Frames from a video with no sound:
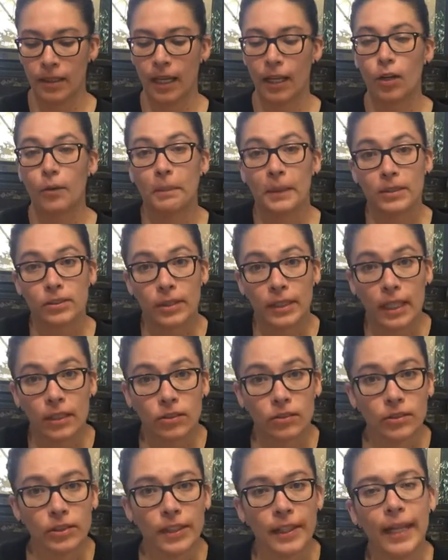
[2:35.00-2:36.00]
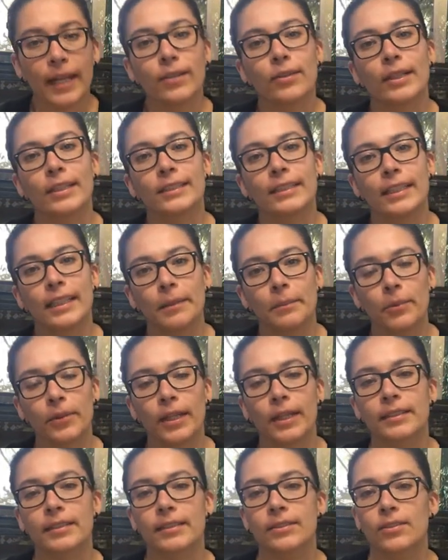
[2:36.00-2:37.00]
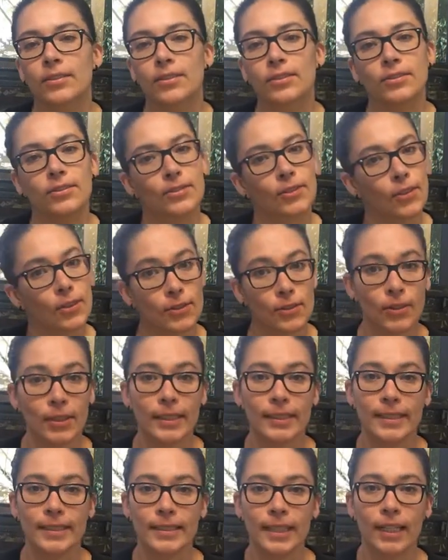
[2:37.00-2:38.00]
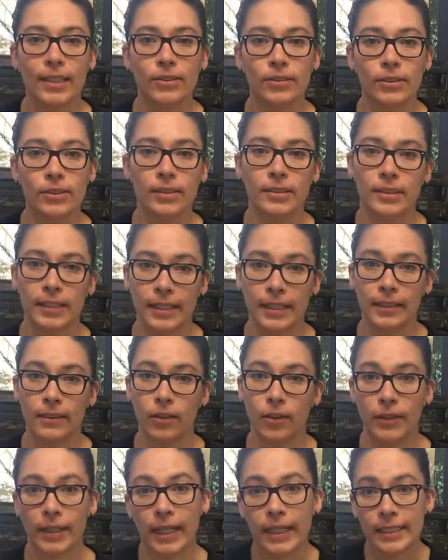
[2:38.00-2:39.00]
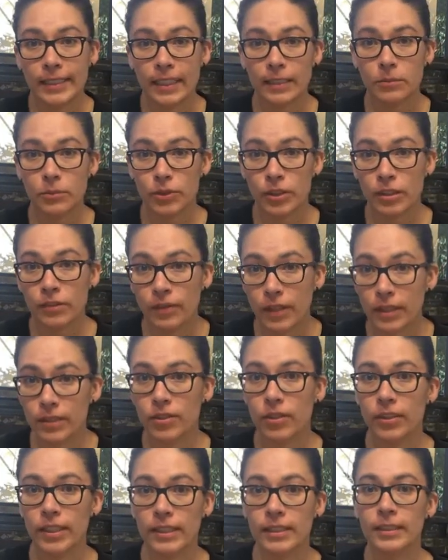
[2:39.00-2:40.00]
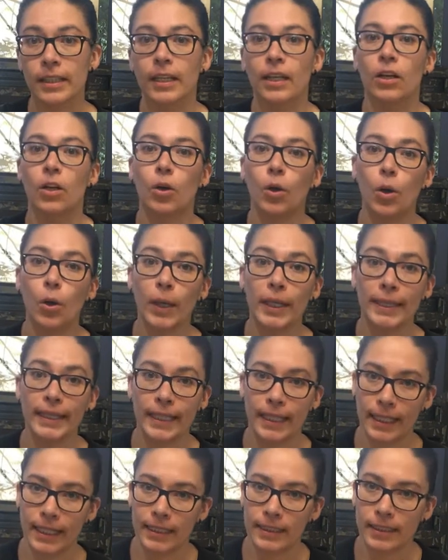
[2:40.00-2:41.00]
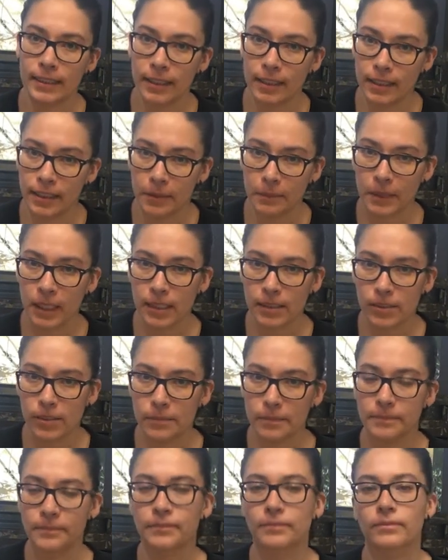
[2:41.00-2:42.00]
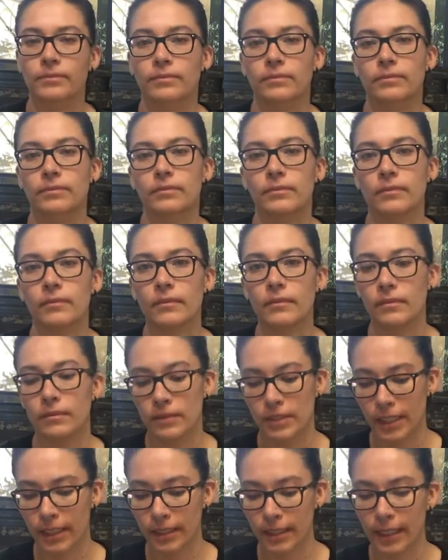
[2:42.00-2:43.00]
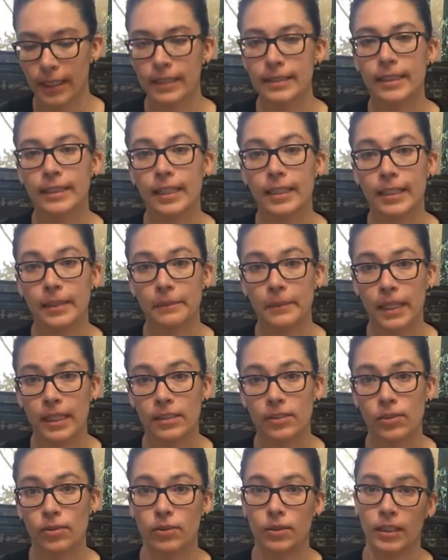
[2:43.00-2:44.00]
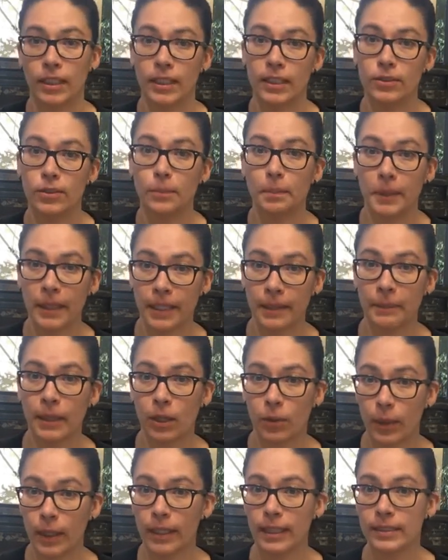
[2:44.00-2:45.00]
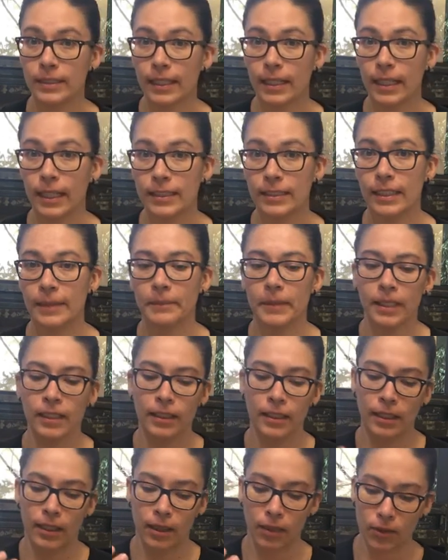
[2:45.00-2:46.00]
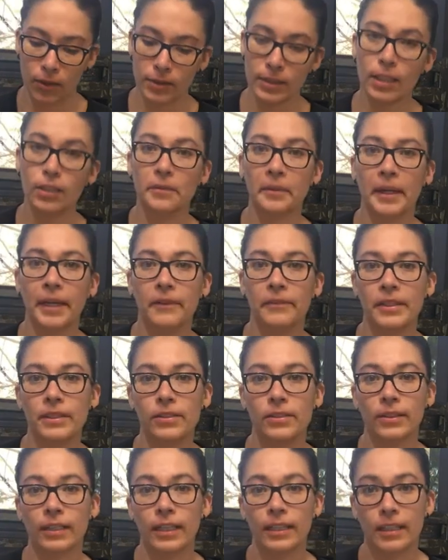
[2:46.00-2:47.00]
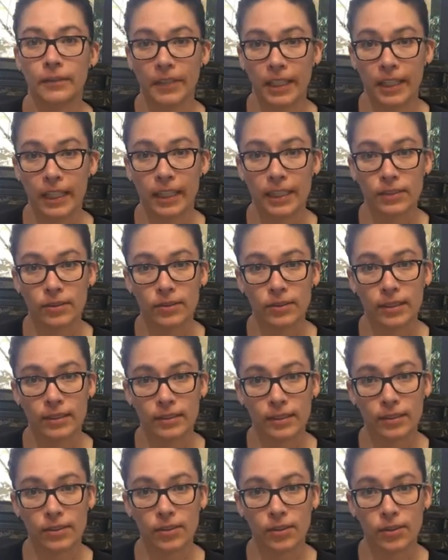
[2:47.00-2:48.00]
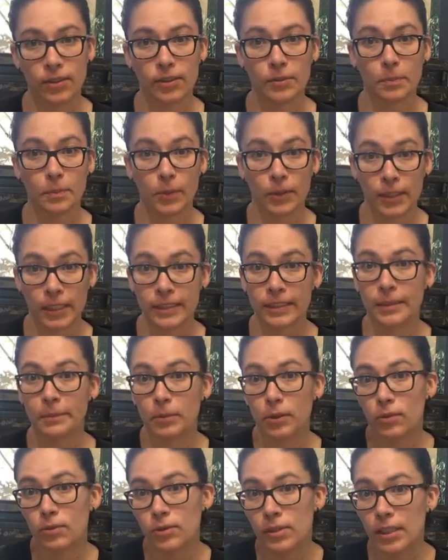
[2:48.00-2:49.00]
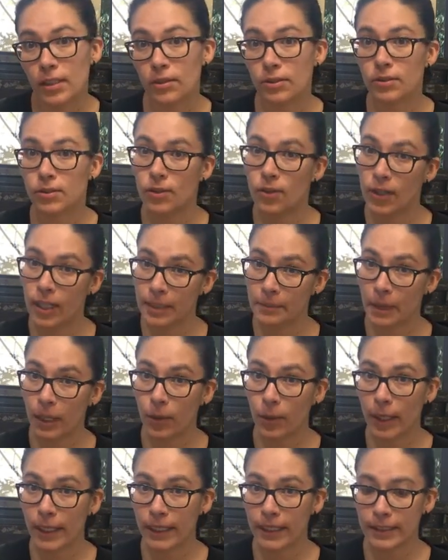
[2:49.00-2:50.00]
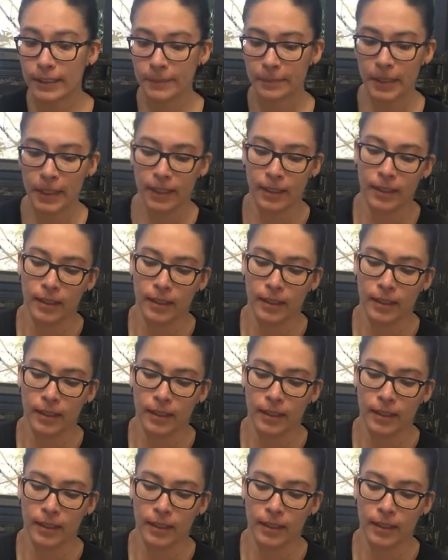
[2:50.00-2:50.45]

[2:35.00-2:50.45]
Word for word: En lo personal considero que este tipo de accesorios no son necesarios si no realizas muchas flexiones o entrenas en el gimnasio. Si entrenas en el gimnasio o tienes un par de mancuernas en casa, dos de los beneficios que te brindan estos accesorios podrías reproducirlos con las mancuernas.